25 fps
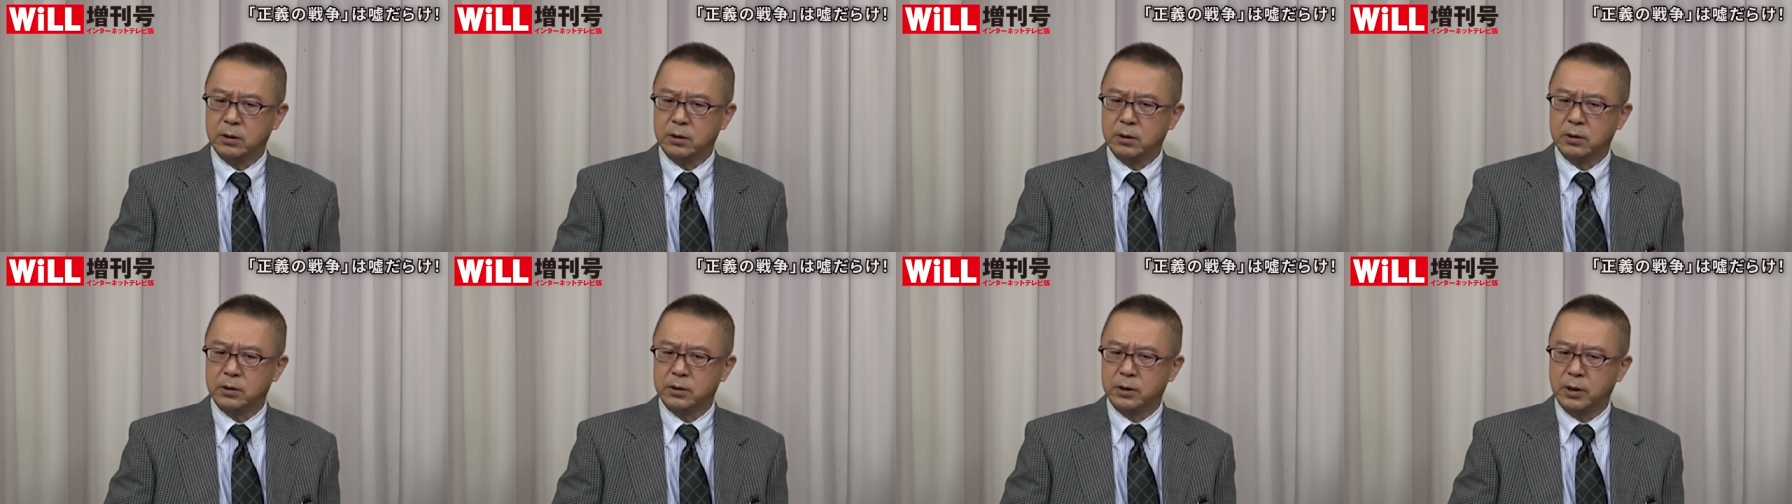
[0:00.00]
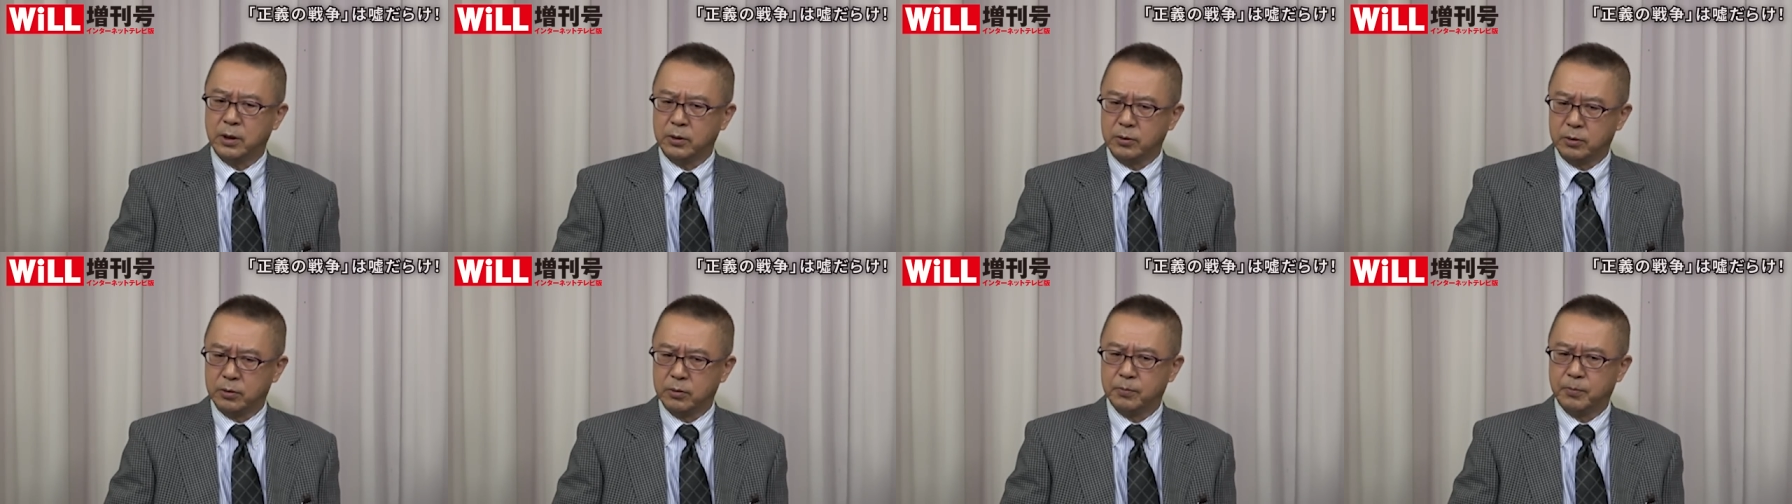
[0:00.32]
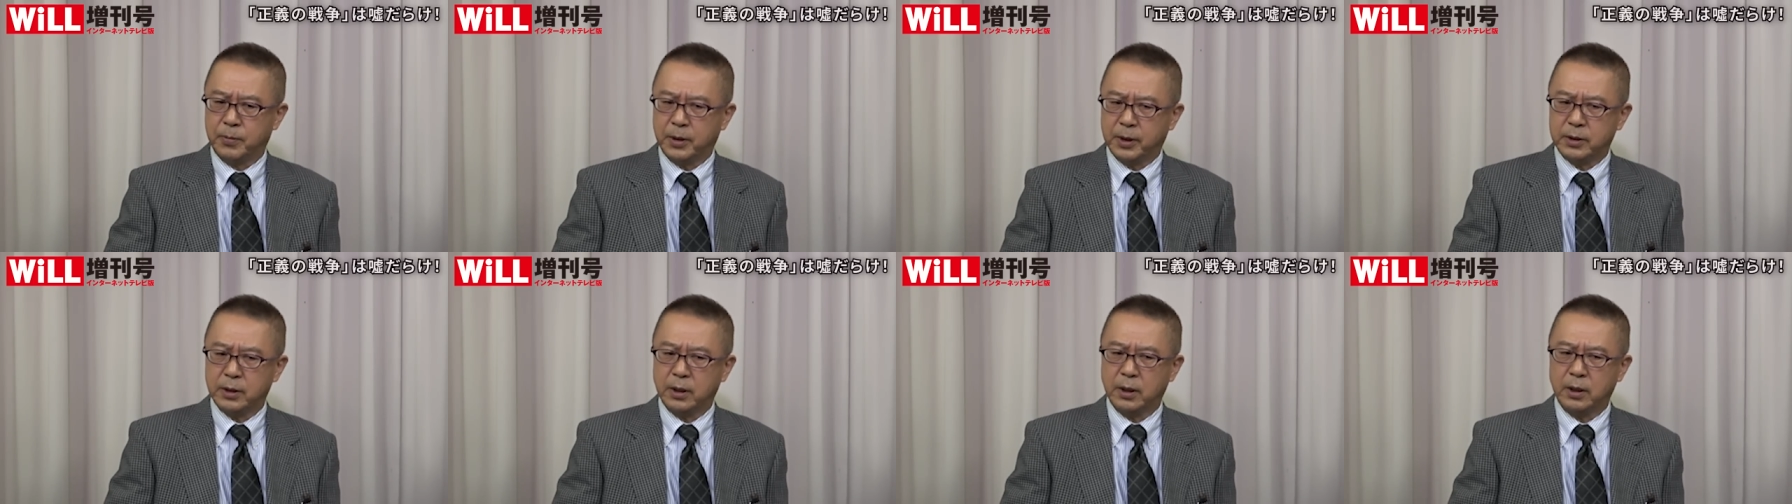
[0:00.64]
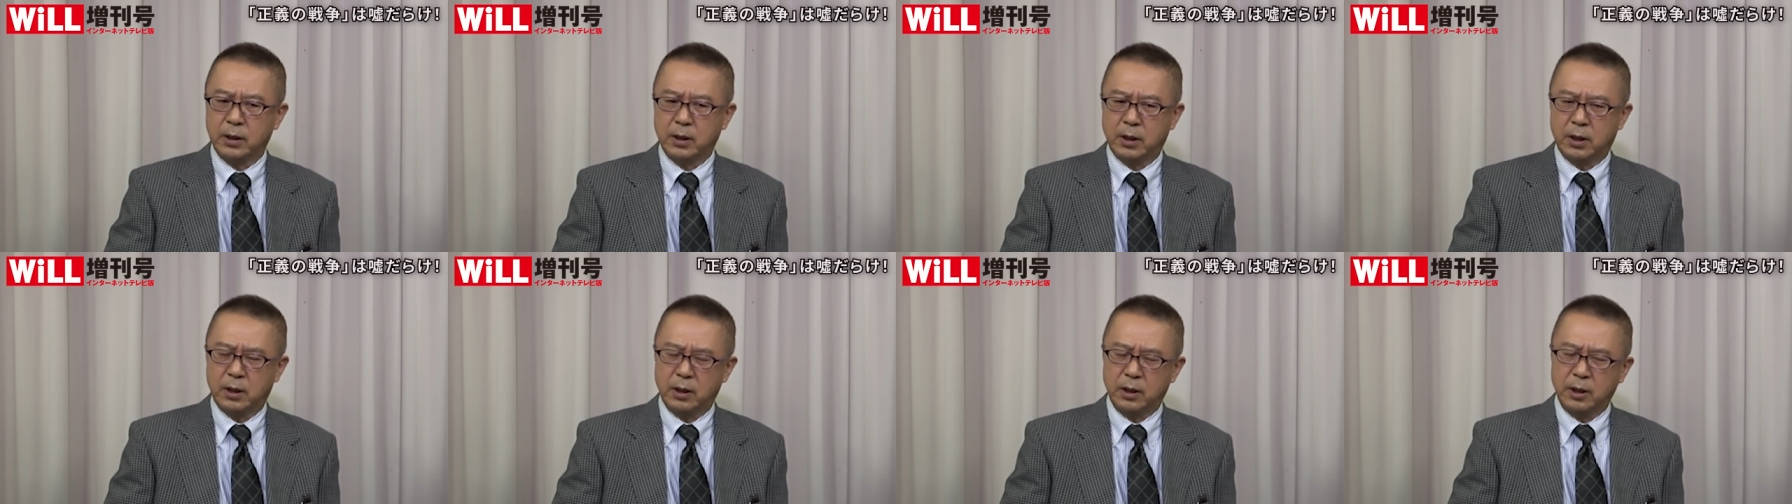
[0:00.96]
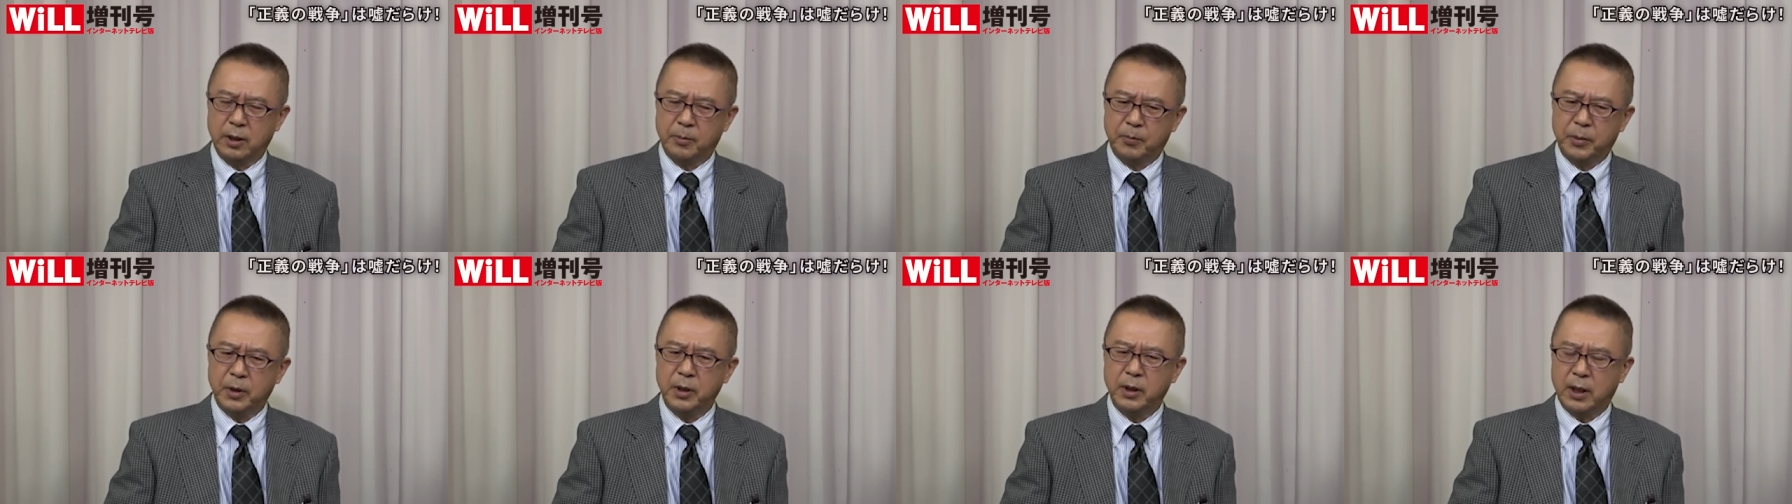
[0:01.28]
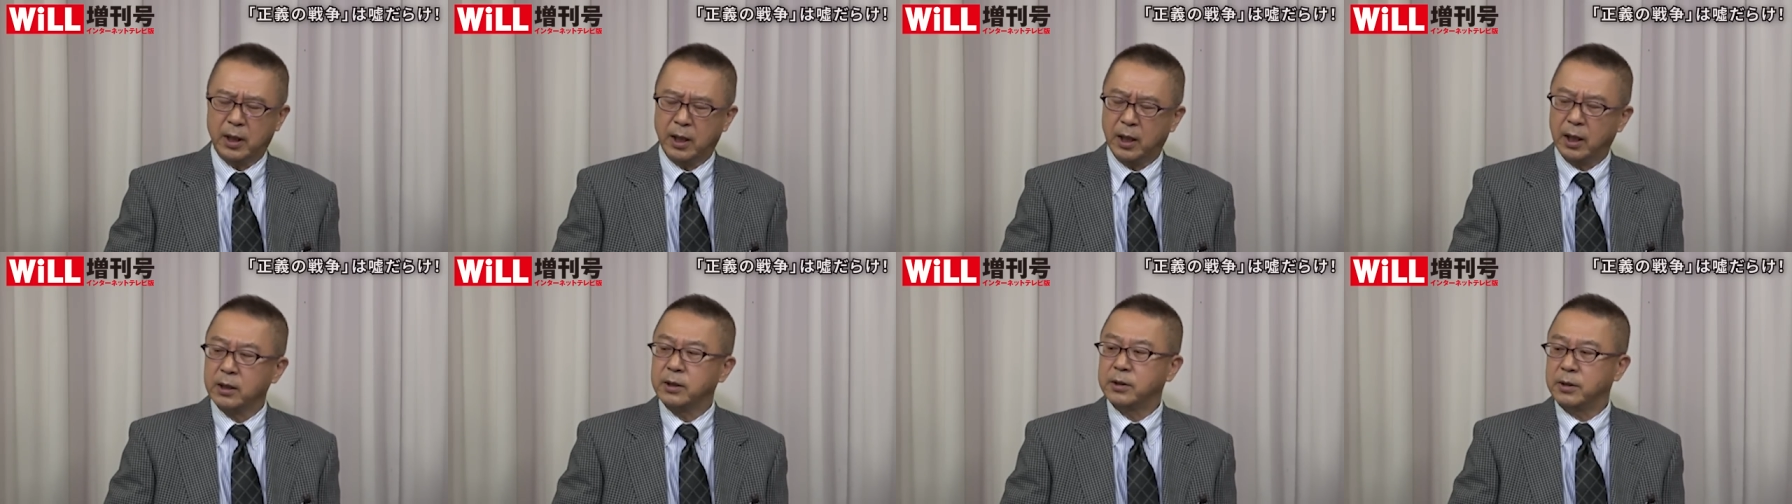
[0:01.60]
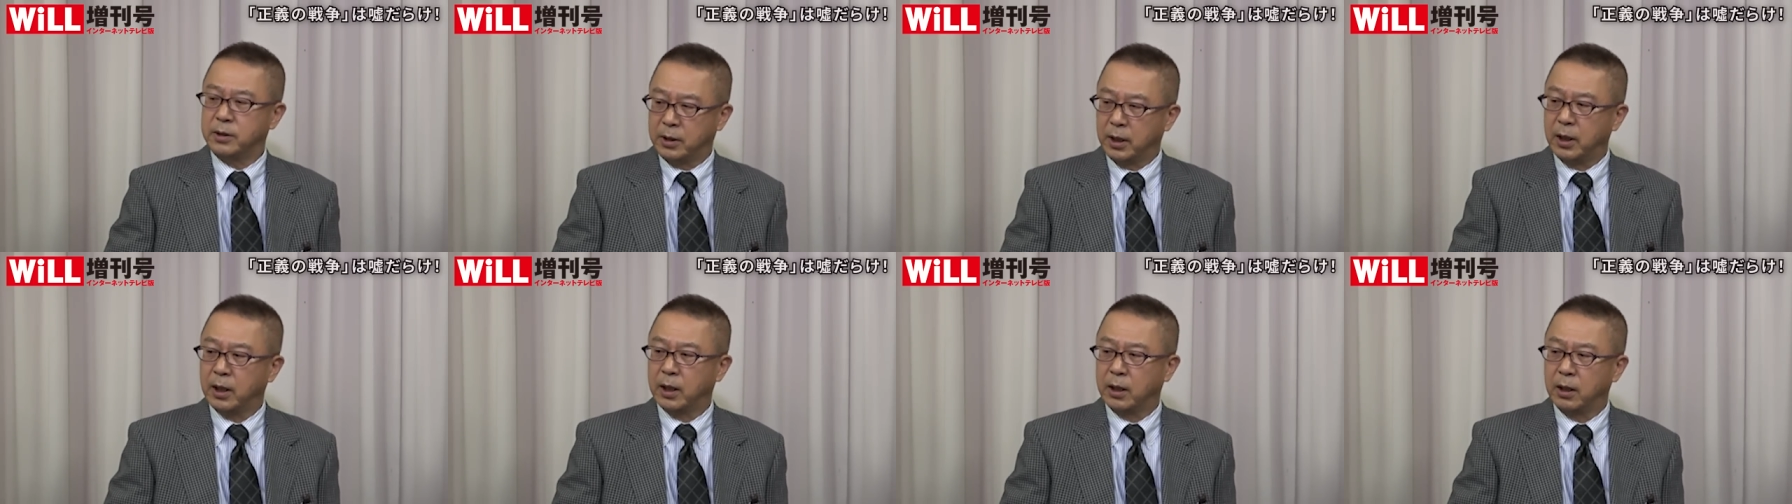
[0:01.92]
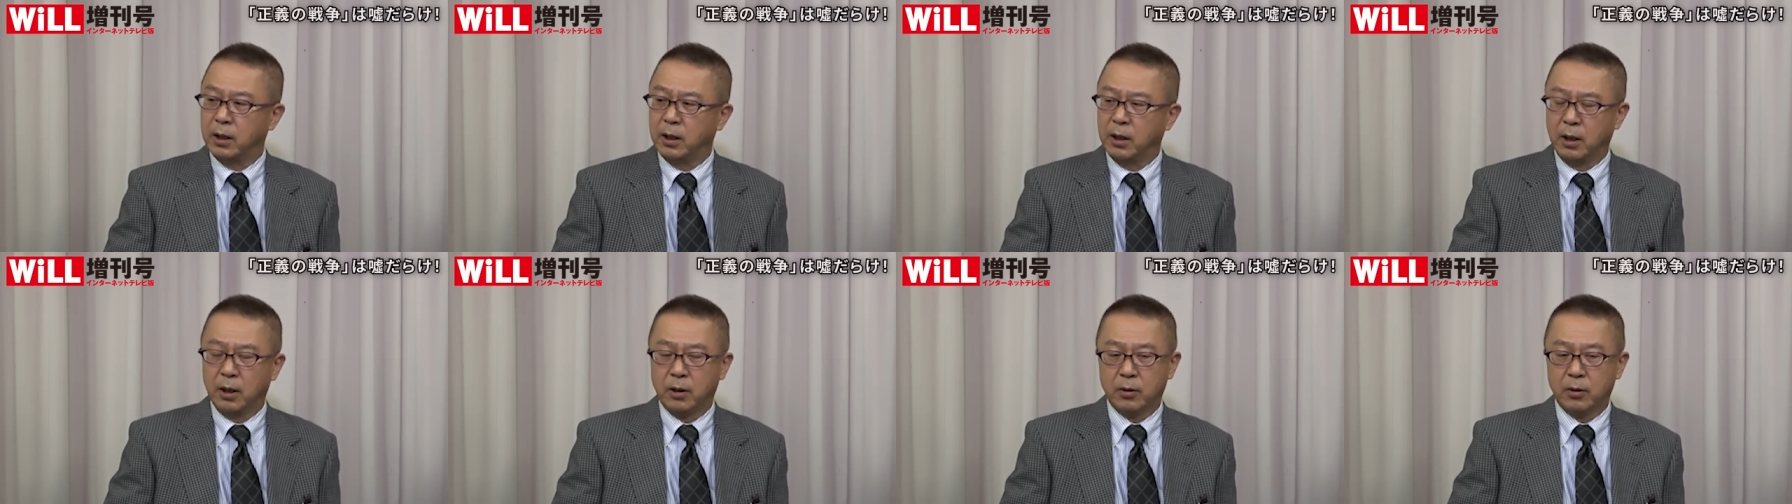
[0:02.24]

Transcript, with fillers: してるパターンがやっぱりあって